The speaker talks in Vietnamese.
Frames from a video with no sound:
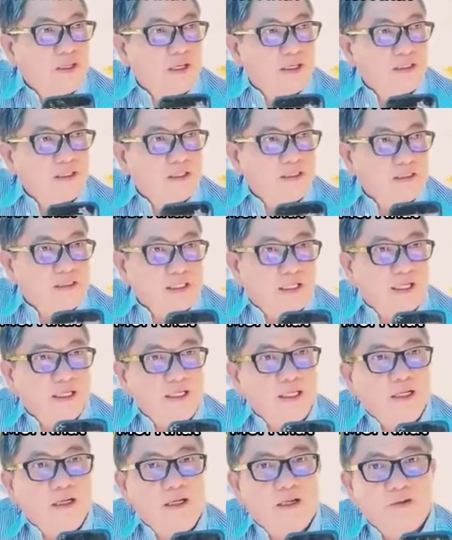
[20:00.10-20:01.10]
về trên
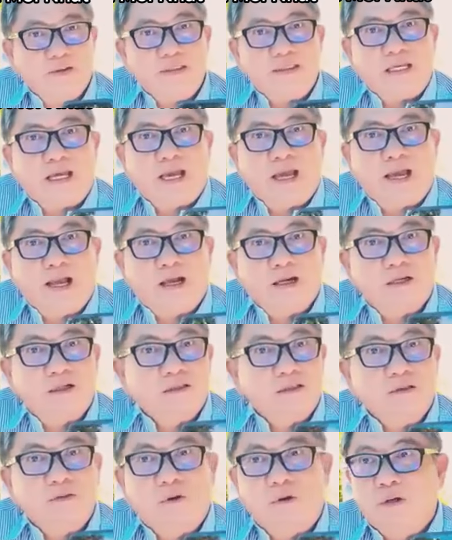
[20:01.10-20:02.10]
trời hỏi trà
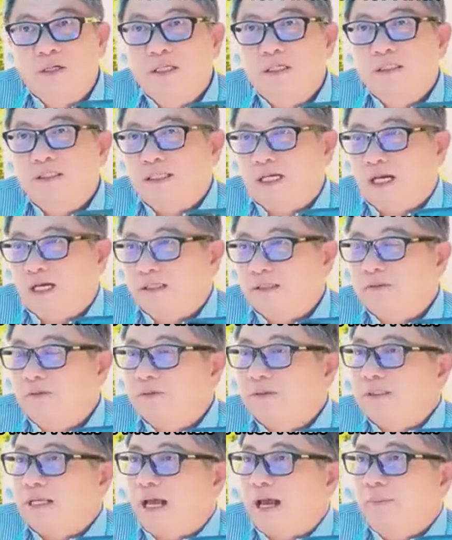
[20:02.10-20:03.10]
còn sư phụ ở dưới trần thu
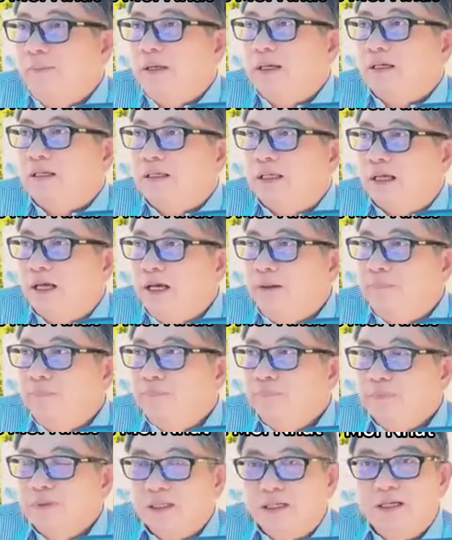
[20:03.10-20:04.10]
phụ chả biết gì hết
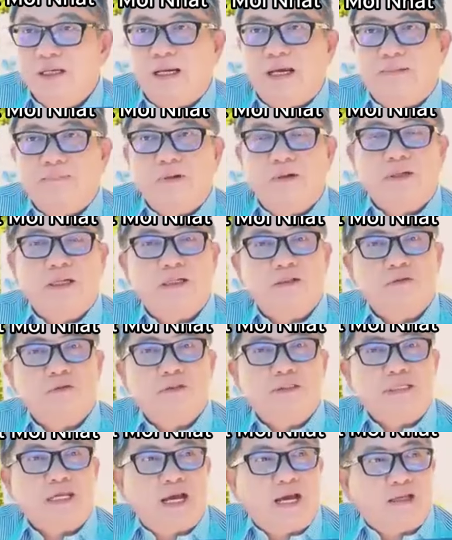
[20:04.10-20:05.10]
cứ làm theo lệnh
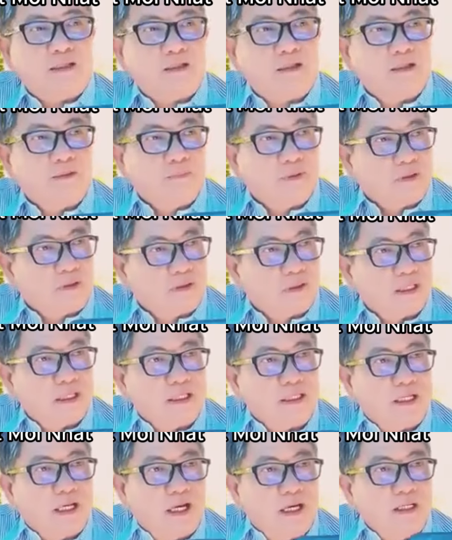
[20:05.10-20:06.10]
của trà thôi mấy con
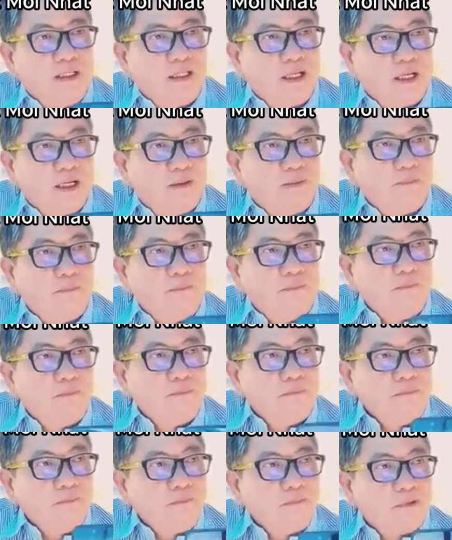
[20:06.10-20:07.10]
nên nhớ nha
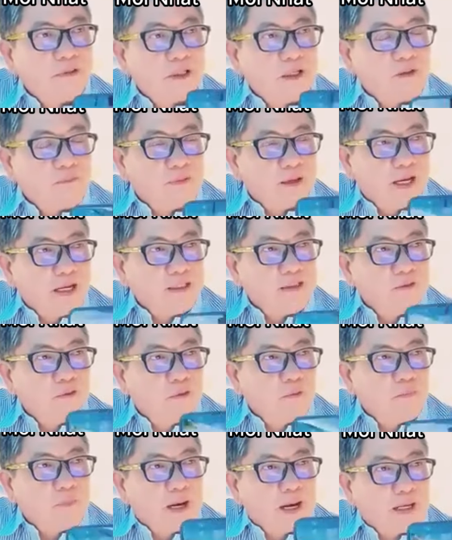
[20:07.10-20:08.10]
không phải sư
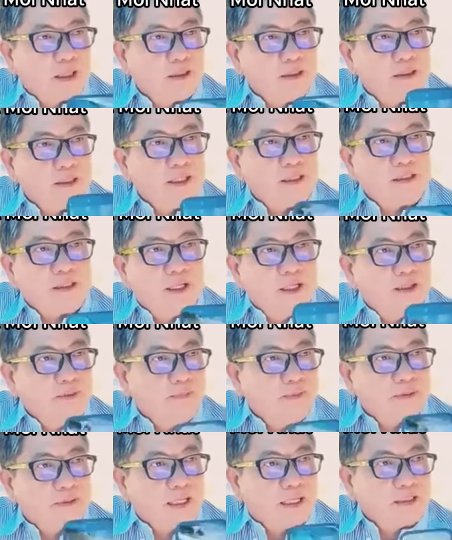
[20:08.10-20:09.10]
phụ mang người này tới
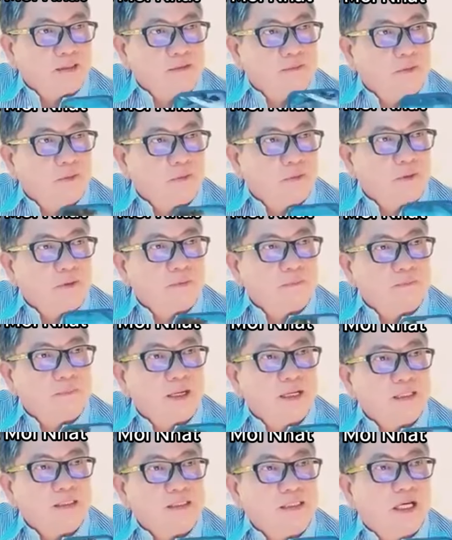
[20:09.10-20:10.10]
bên cạnh sư phụ đâu
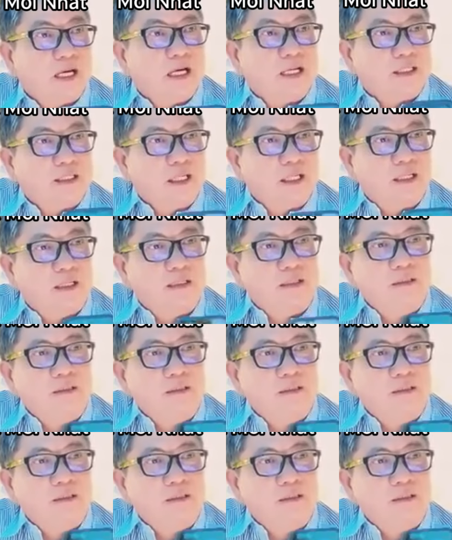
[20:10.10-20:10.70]
mà trên đó